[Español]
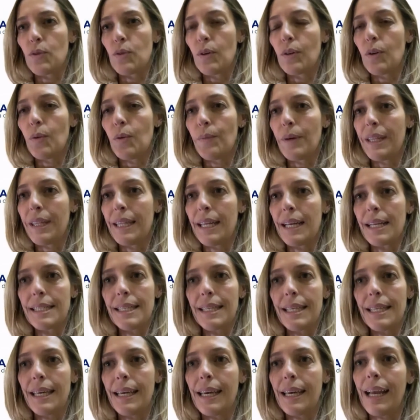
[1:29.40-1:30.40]
a comentarse
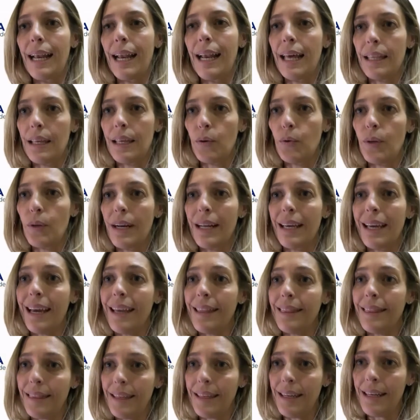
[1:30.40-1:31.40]
de que la deuda
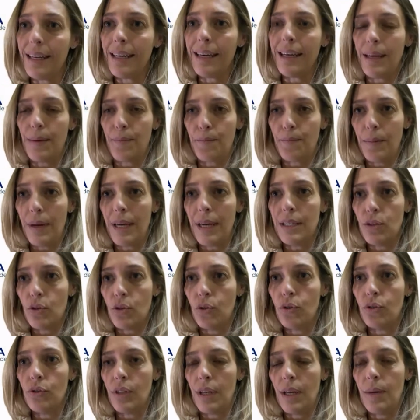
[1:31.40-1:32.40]
argentina en
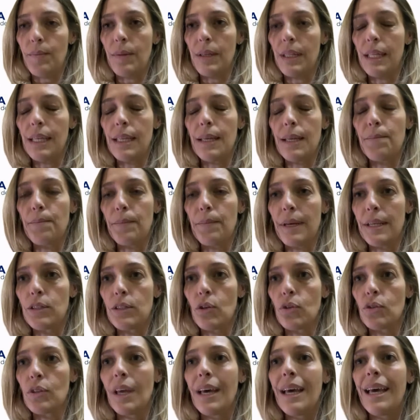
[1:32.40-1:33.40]
pesos, emitida en
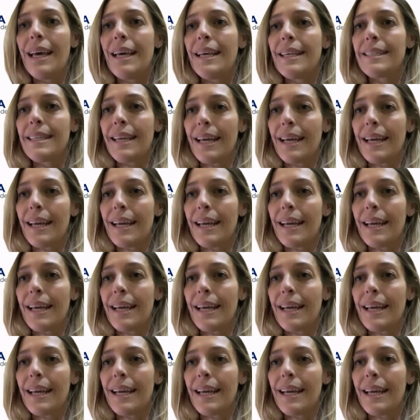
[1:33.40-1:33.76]
pesos, se